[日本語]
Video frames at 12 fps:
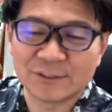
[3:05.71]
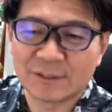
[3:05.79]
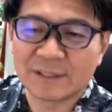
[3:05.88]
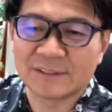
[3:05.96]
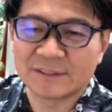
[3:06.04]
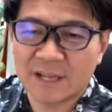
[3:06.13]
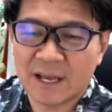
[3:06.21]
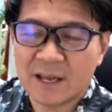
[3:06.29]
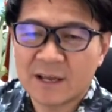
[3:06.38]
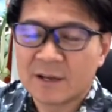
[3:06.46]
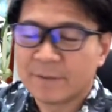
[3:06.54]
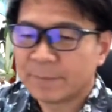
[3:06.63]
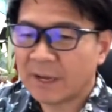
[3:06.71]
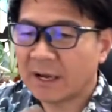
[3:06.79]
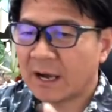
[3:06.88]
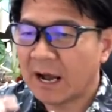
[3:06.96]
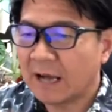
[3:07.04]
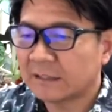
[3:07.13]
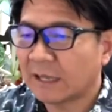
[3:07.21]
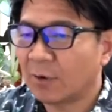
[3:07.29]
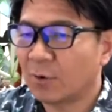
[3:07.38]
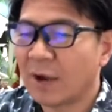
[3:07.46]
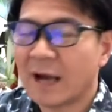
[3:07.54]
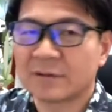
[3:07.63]
るわけですねだから旗
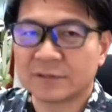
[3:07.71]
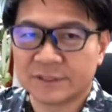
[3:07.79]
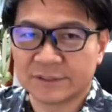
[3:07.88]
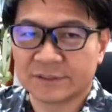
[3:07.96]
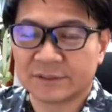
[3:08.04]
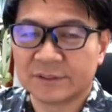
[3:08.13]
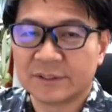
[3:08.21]
を楽にする